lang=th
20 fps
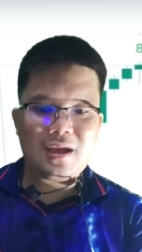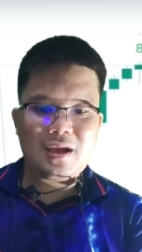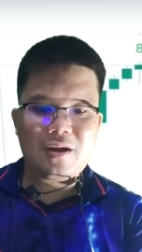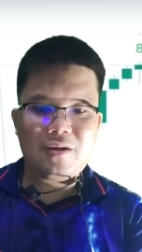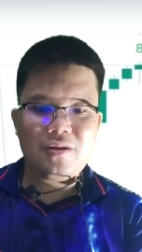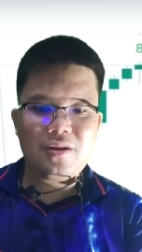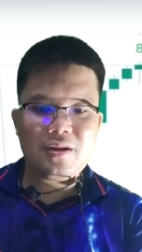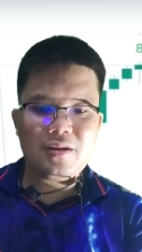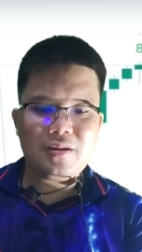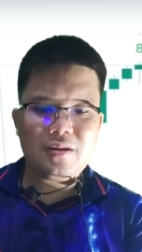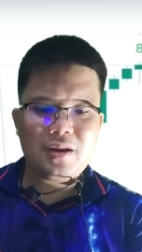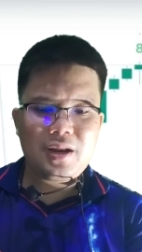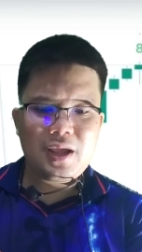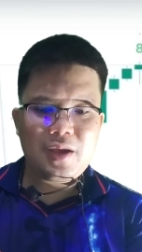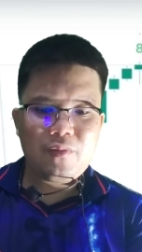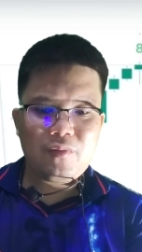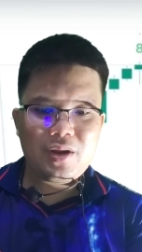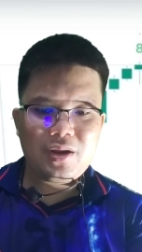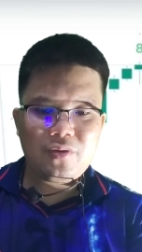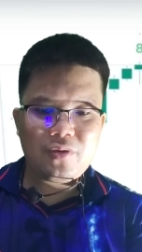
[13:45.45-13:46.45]
เขา
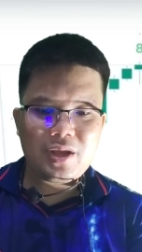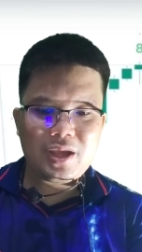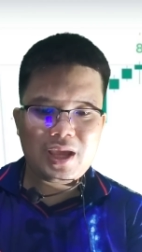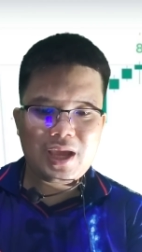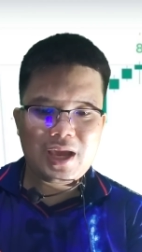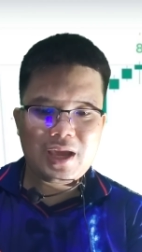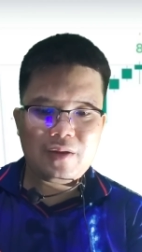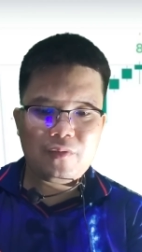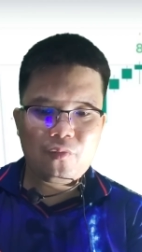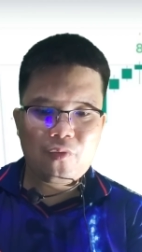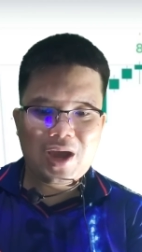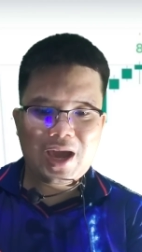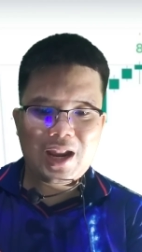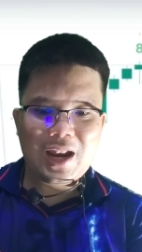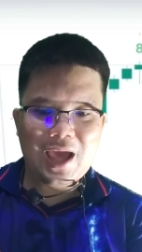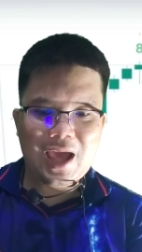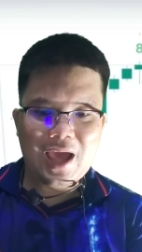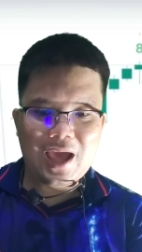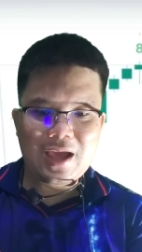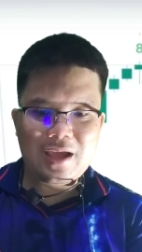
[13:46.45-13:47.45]
เรียกว่าหน่วยงานวา
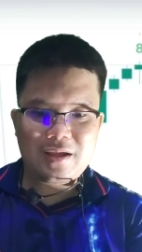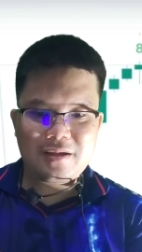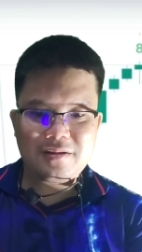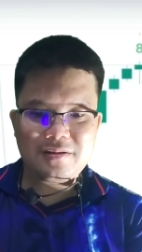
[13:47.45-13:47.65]
ร่า